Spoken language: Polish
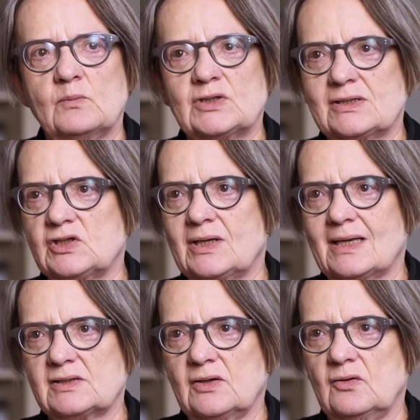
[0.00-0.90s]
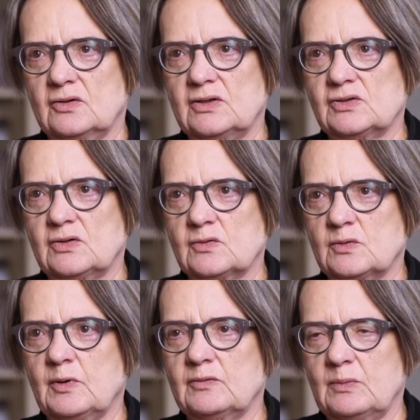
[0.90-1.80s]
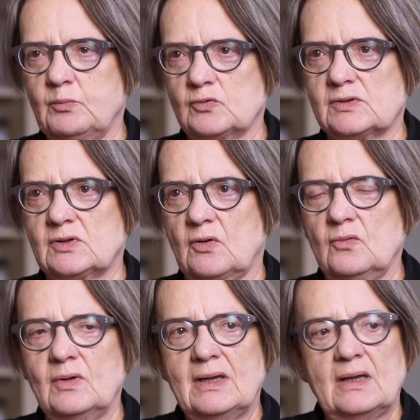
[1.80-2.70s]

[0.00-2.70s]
przestrzeń aksjologiczną zupełnie pustą,